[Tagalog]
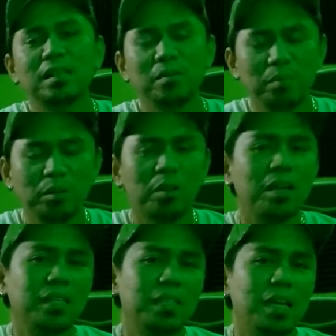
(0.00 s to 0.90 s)
Na Nagbumotor
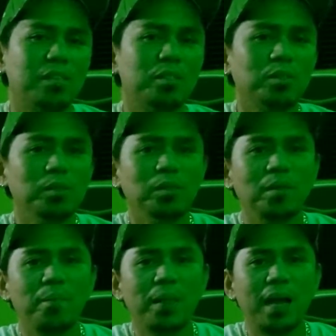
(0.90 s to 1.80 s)
na siya. So,
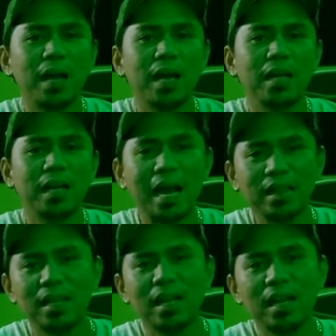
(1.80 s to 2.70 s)
uh,
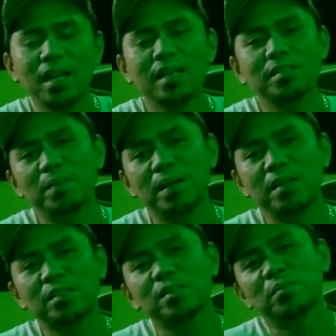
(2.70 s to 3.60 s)
dekada na rin ang
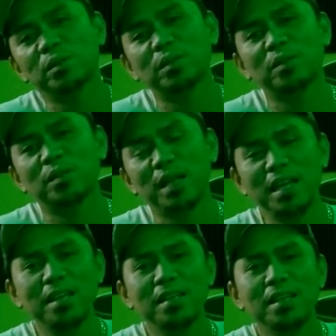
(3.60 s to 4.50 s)
experience sa motor. Okay?